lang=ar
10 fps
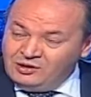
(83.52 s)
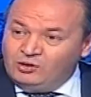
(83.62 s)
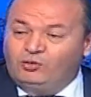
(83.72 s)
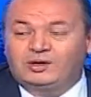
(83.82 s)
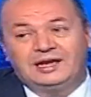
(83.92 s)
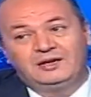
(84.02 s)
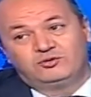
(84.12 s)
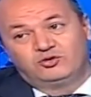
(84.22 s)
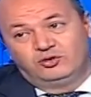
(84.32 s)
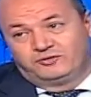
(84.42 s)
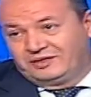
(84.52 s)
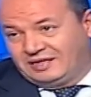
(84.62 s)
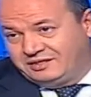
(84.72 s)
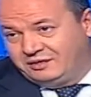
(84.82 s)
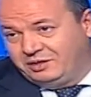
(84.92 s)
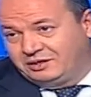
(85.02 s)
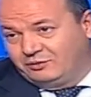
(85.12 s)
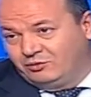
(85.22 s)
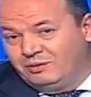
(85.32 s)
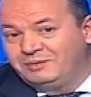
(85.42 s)
وكلم زوز في التسريبات
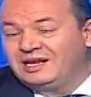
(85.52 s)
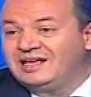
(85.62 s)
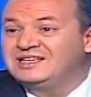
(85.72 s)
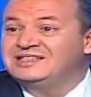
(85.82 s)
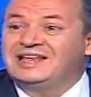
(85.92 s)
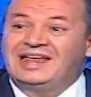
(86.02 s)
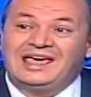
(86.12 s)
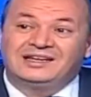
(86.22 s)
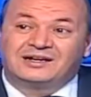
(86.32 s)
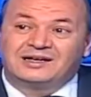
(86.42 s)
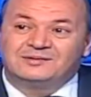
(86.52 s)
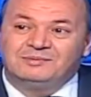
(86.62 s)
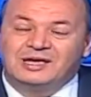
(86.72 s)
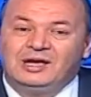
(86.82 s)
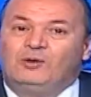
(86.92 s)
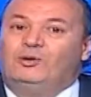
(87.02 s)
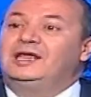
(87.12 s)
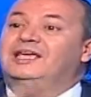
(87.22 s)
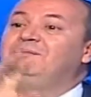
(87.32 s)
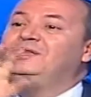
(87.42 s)
هذوما من الأجهزة الغير الرسمية
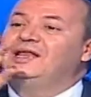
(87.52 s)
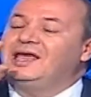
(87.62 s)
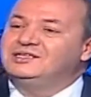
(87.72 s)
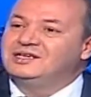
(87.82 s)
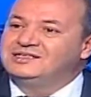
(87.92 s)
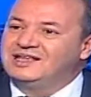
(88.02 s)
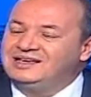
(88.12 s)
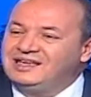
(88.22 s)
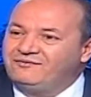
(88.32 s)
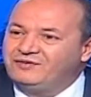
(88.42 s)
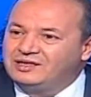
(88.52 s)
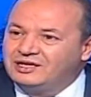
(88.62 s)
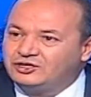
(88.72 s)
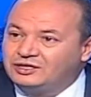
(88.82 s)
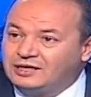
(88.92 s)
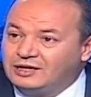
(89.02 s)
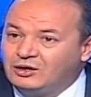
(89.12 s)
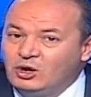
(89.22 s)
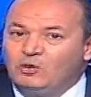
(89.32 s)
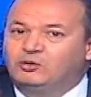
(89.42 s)
ولكن من الأجهزة النافذة جدا
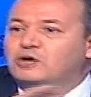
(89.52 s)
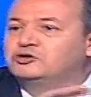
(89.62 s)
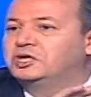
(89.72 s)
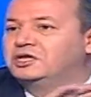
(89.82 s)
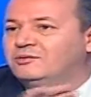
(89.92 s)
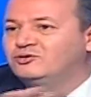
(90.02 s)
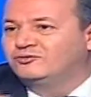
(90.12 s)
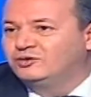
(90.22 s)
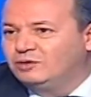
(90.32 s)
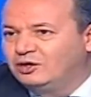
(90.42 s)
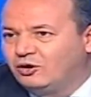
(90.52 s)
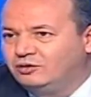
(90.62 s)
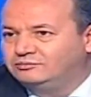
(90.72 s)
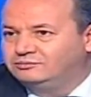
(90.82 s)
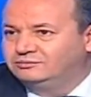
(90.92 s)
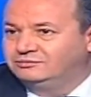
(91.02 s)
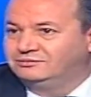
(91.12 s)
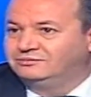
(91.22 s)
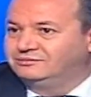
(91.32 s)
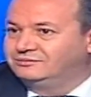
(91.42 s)
وراه الشيء هذا موجود في الدول الكل
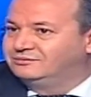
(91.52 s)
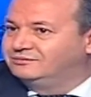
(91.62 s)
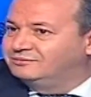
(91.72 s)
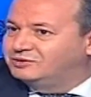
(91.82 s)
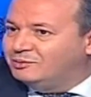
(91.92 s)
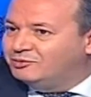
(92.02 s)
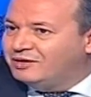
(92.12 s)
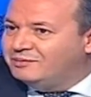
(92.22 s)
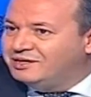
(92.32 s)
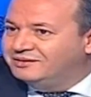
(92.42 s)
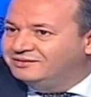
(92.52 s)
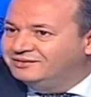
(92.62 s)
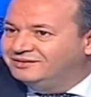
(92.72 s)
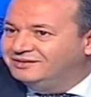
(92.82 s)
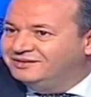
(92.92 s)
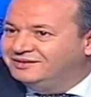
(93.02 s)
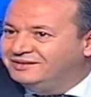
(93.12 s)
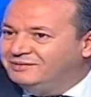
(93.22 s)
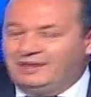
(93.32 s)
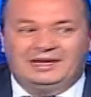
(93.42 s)
تبدو فاهمين
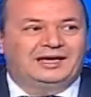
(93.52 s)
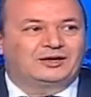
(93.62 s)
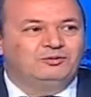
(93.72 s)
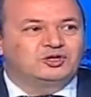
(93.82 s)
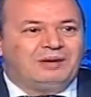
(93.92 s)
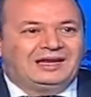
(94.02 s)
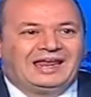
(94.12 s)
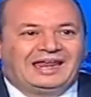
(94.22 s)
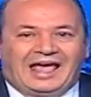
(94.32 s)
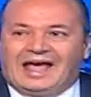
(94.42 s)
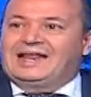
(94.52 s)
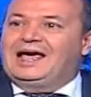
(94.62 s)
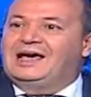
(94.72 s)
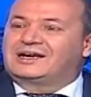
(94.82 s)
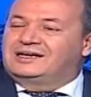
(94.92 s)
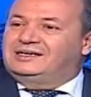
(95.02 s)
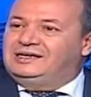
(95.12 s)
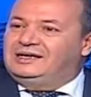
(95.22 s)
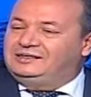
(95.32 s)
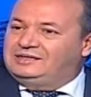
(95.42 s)
معناها راه مش معناها القرار
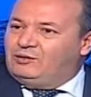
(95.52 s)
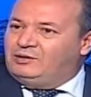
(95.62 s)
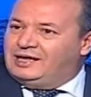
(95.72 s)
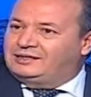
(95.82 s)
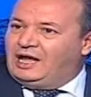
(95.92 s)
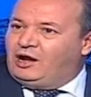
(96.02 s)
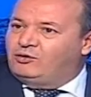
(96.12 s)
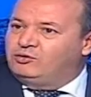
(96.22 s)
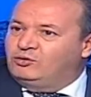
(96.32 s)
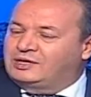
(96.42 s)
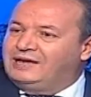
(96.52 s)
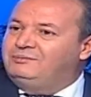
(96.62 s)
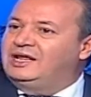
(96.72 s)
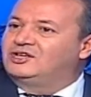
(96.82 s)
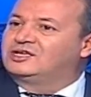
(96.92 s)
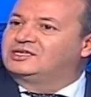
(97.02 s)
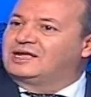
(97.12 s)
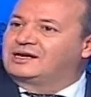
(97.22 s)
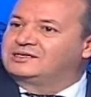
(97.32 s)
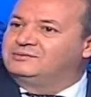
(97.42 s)
الدولة تاخذه كان من
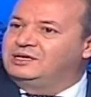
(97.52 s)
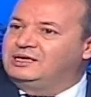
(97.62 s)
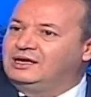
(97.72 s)
أجهزتها الرسمية